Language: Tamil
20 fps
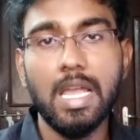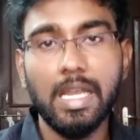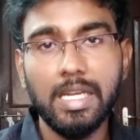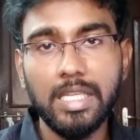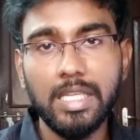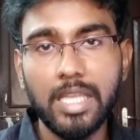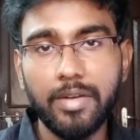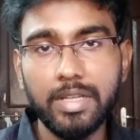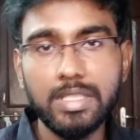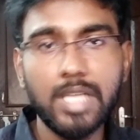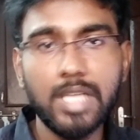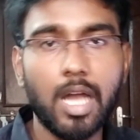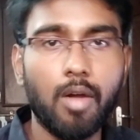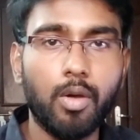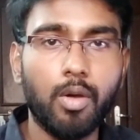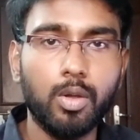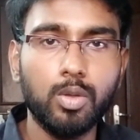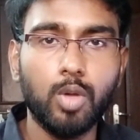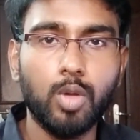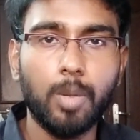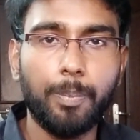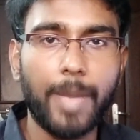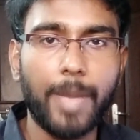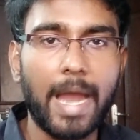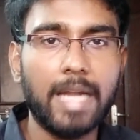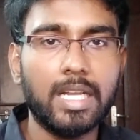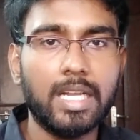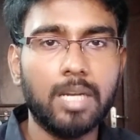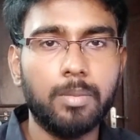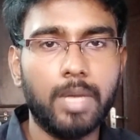இதை வச்சு அவங்க வந்து ஒரு
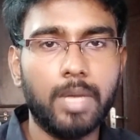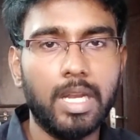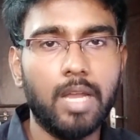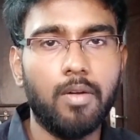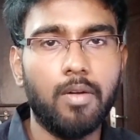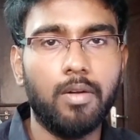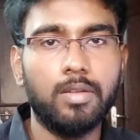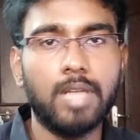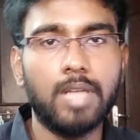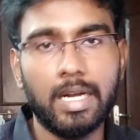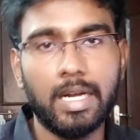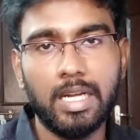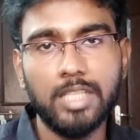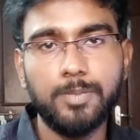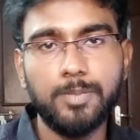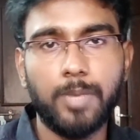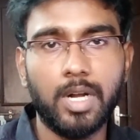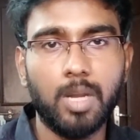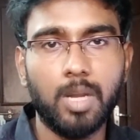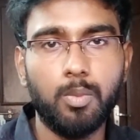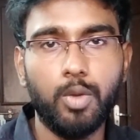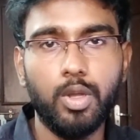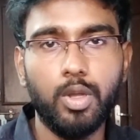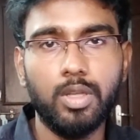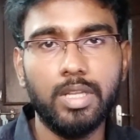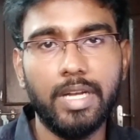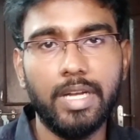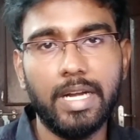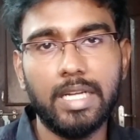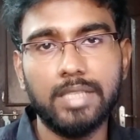பேட்டர்ன் மாதிரி அவங்க வந்து அனலைஸ் பண்ண
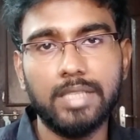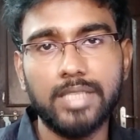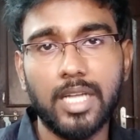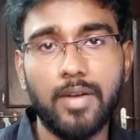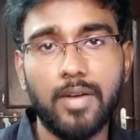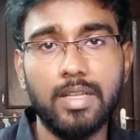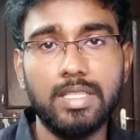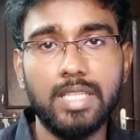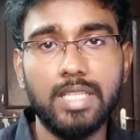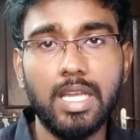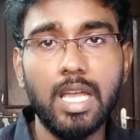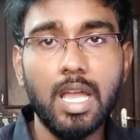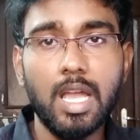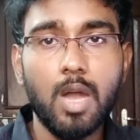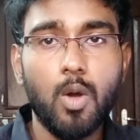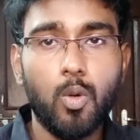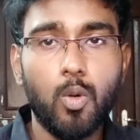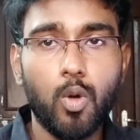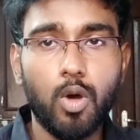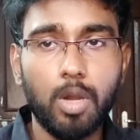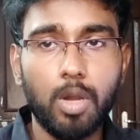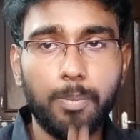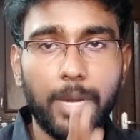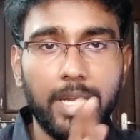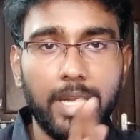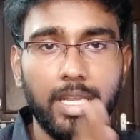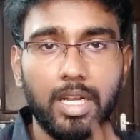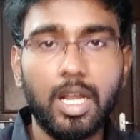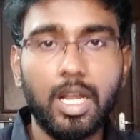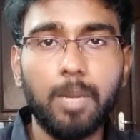முடியும் இந்த டேட்டாஸ் எல்லாம் வச்சு ஒரு
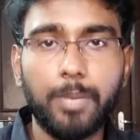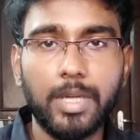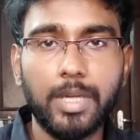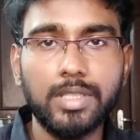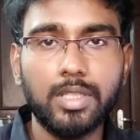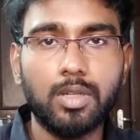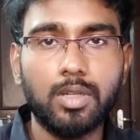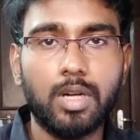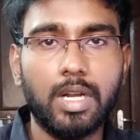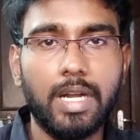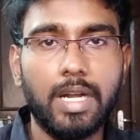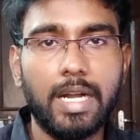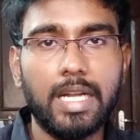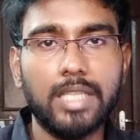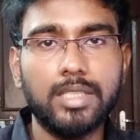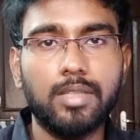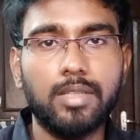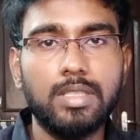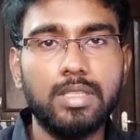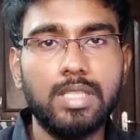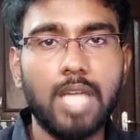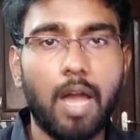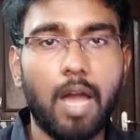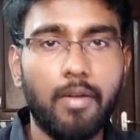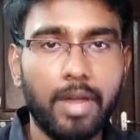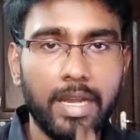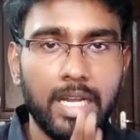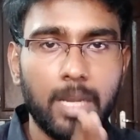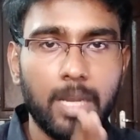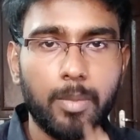பர்டிகுலர் பர்சனோட டேட்டாஸை வச்சு
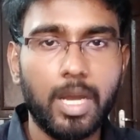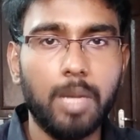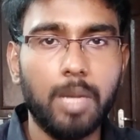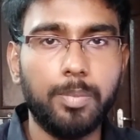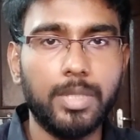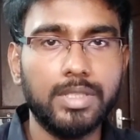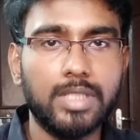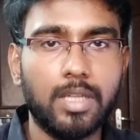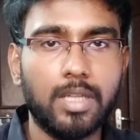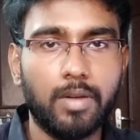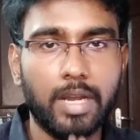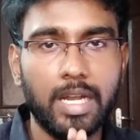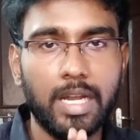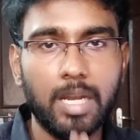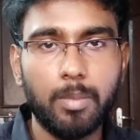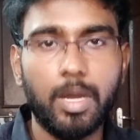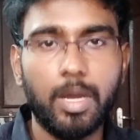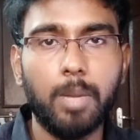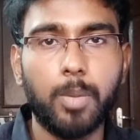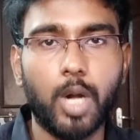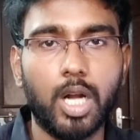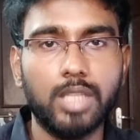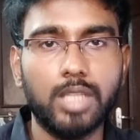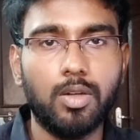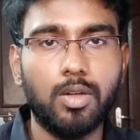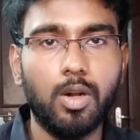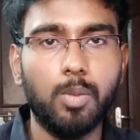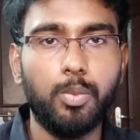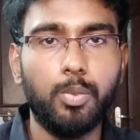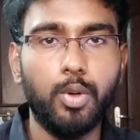அவங்க என்ன மாதிரி பர்சன் அவங்க என்ன மாதிரி ப்ராடக்ட்ஸ்
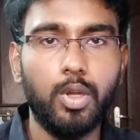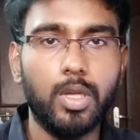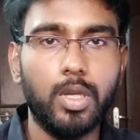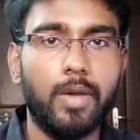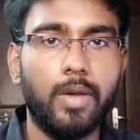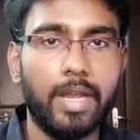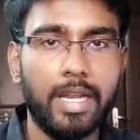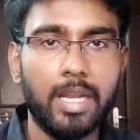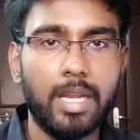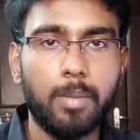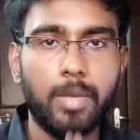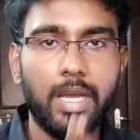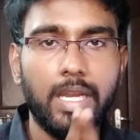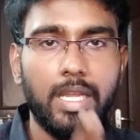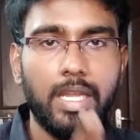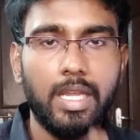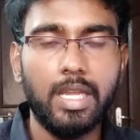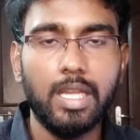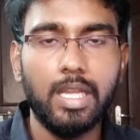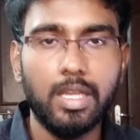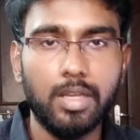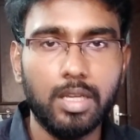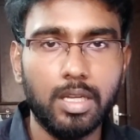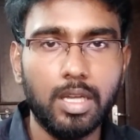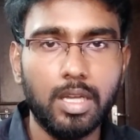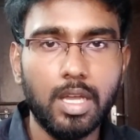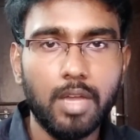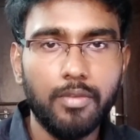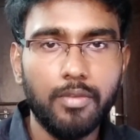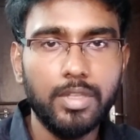அவங்களுக்கு பிடிக்கும் அவங்க என்ன மாதிரி மாதிரி
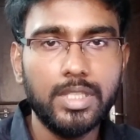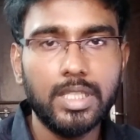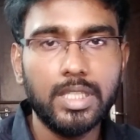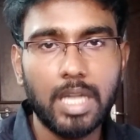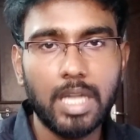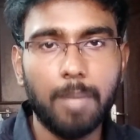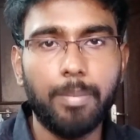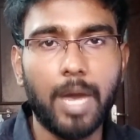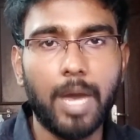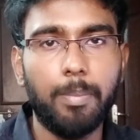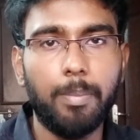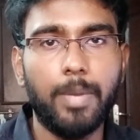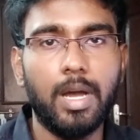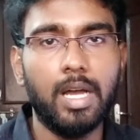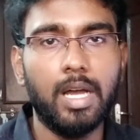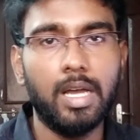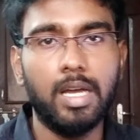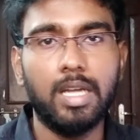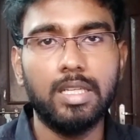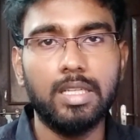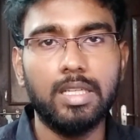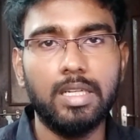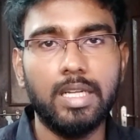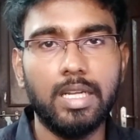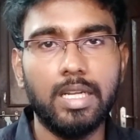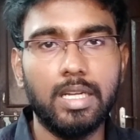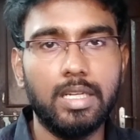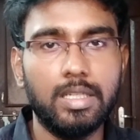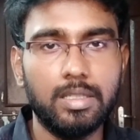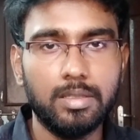விஷயத்தெல்லாம்
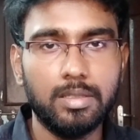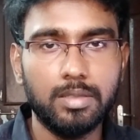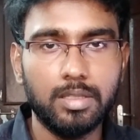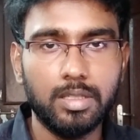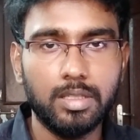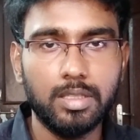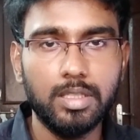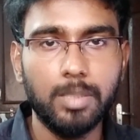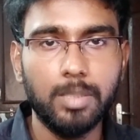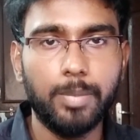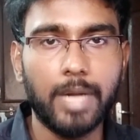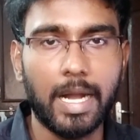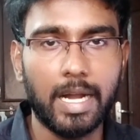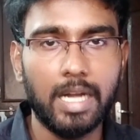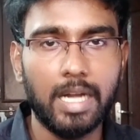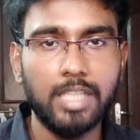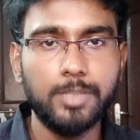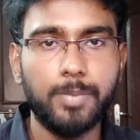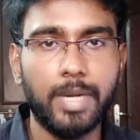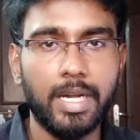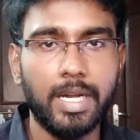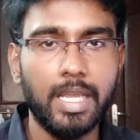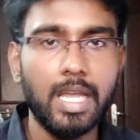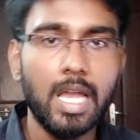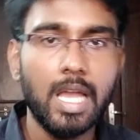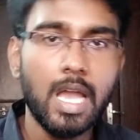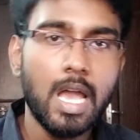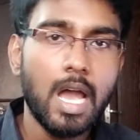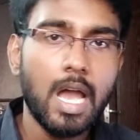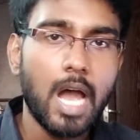பார்ப்பாங்கிறத இது பண்ணி அனலைஸ் பண்ணி
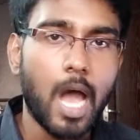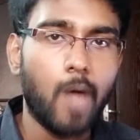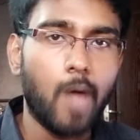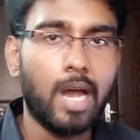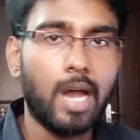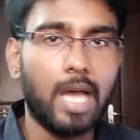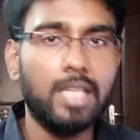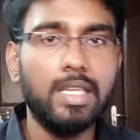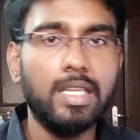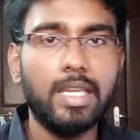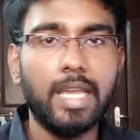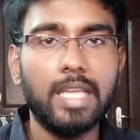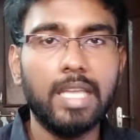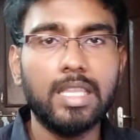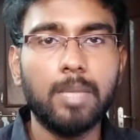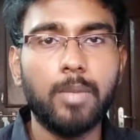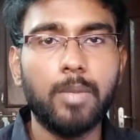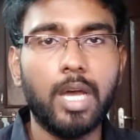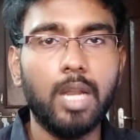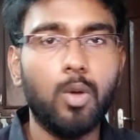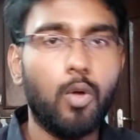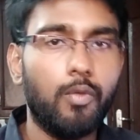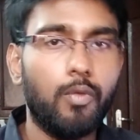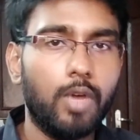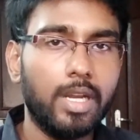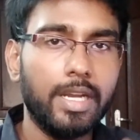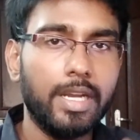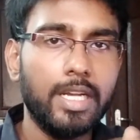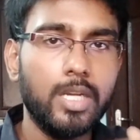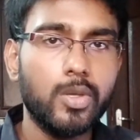அவங்க அதுக்கேற்ற மாதிரி
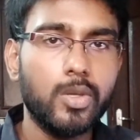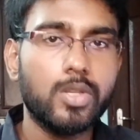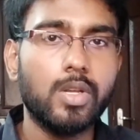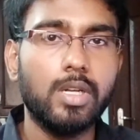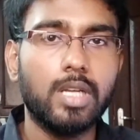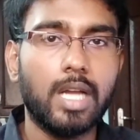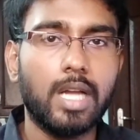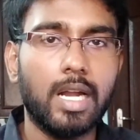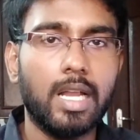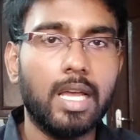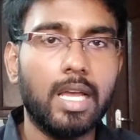ஒவ்வொரு இண்டிவிஜுவலுக்கான